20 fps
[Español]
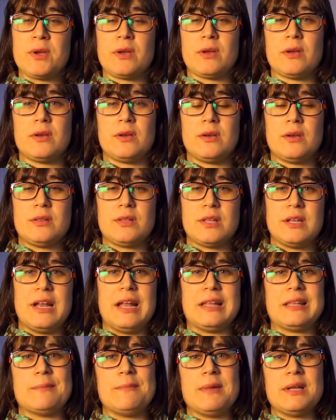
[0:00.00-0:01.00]
que tiene
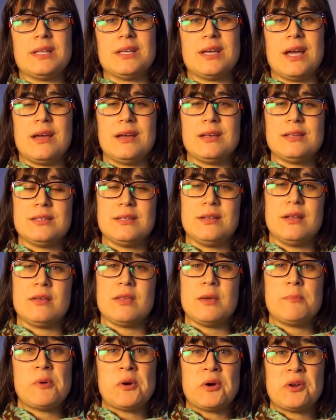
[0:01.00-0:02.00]
la temática de cine
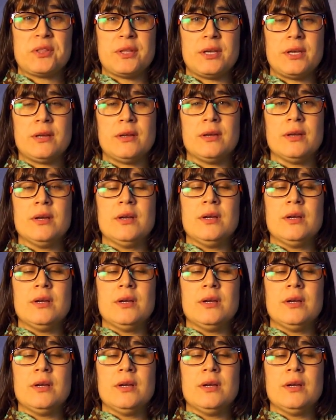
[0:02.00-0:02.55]
y deporte.